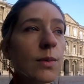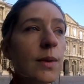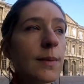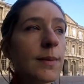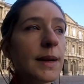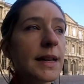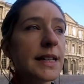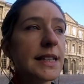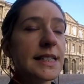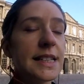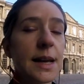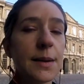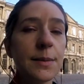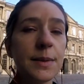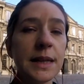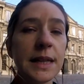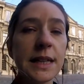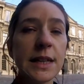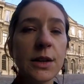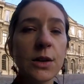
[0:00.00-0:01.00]
ou même à des
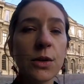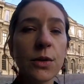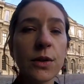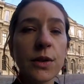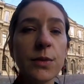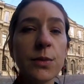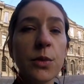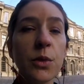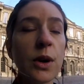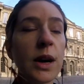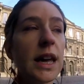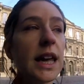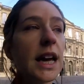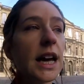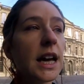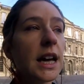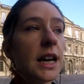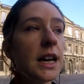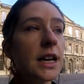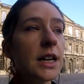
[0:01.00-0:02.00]
amis qui ont eu de
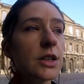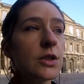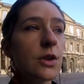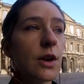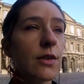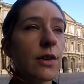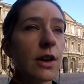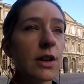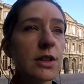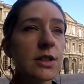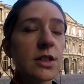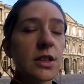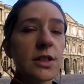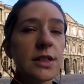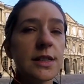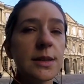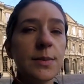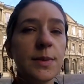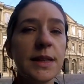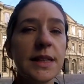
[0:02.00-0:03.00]
mourir. Je vais avoir une
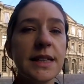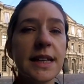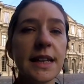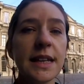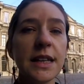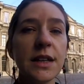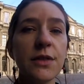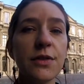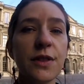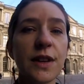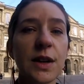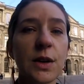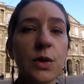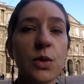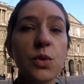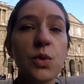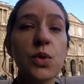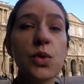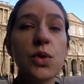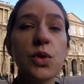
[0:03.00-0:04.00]
sensibilité qui fait
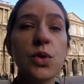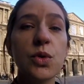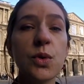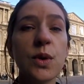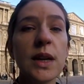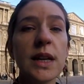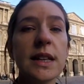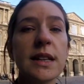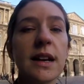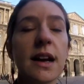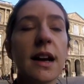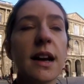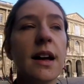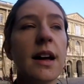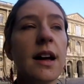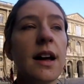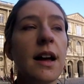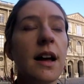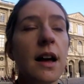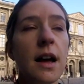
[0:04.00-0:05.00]
que tout de suite,
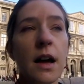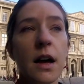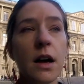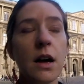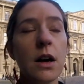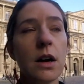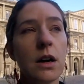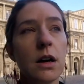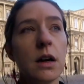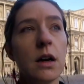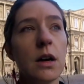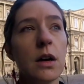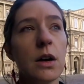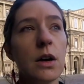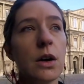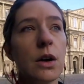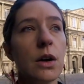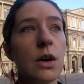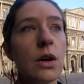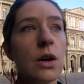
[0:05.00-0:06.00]

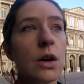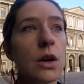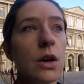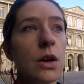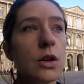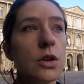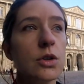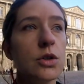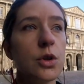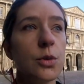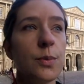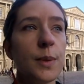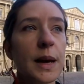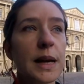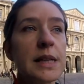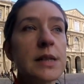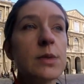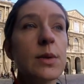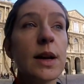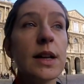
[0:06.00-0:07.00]
je
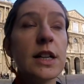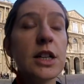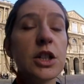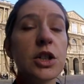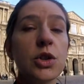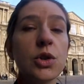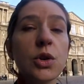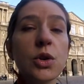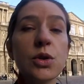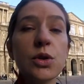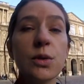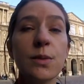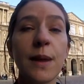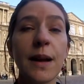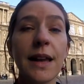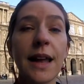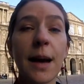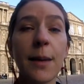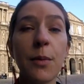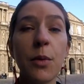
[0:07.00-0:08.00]
perçois des choses d'une
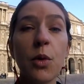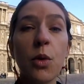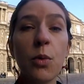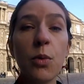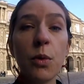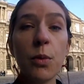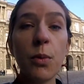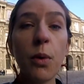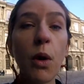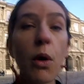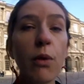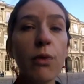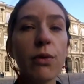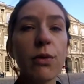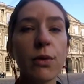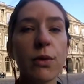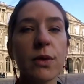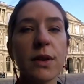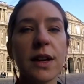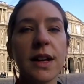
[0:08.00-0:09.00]
manière beaucoup plus
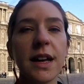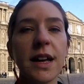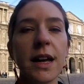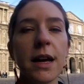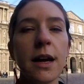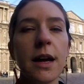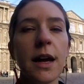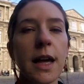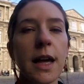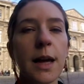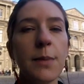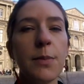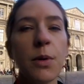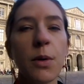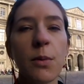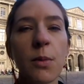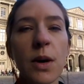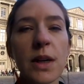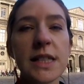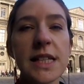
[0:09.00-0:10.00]
profonde. Et
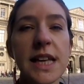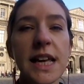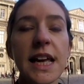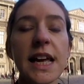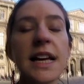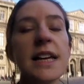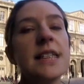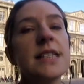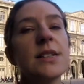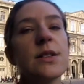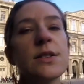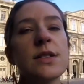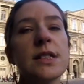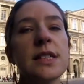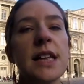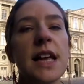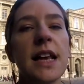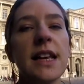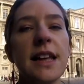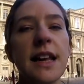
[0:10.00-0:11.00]
pour moi, c'est
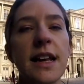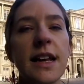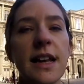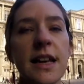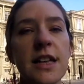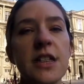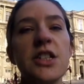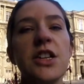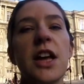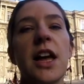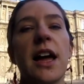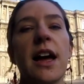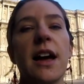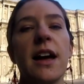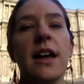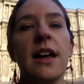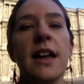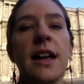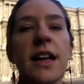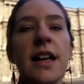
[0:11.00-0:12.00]
essentiel d'être légère,
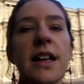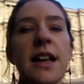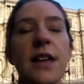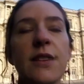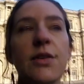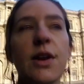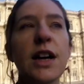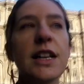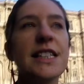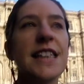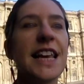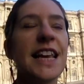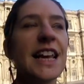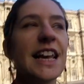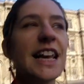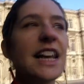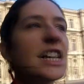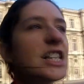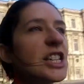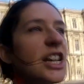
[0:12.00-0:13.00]
d'avoir
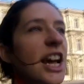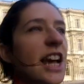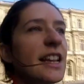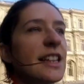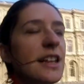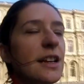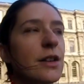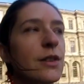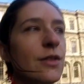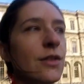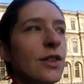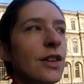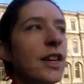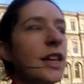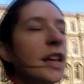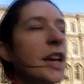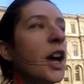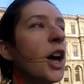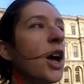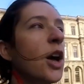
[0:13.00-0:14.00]
cette légèreté de
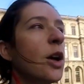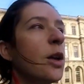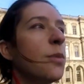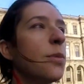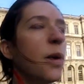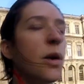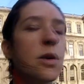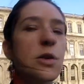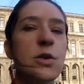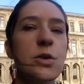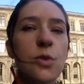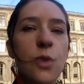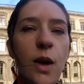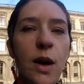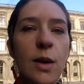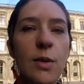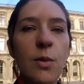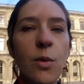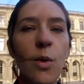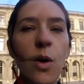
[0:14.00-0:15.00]
vie, prendre
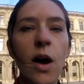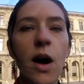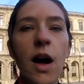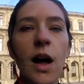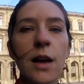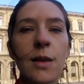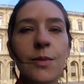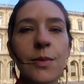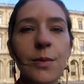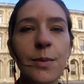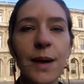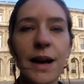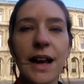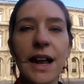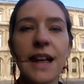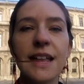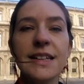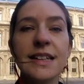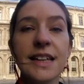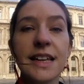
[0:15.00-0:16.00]
soin de moi, de me
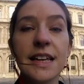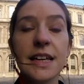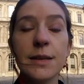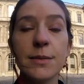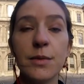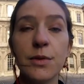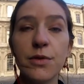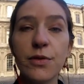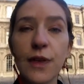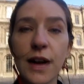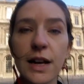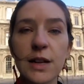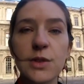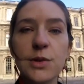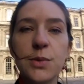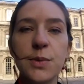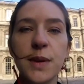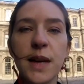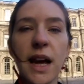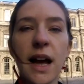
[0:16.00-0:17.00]
balader, de me faire
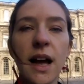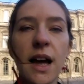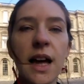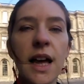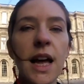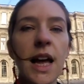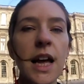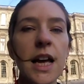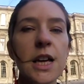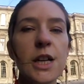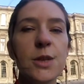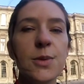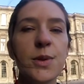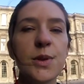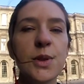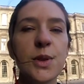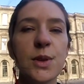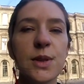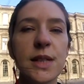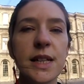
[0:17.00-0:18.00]
du bien. Et je
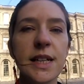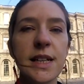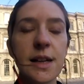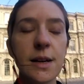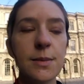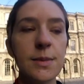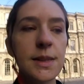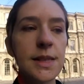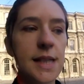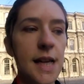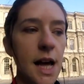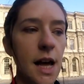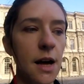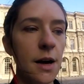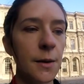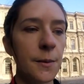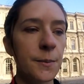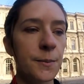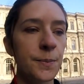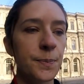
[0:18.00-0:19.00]
pense que c'est comme
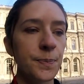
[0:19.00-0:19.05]
ça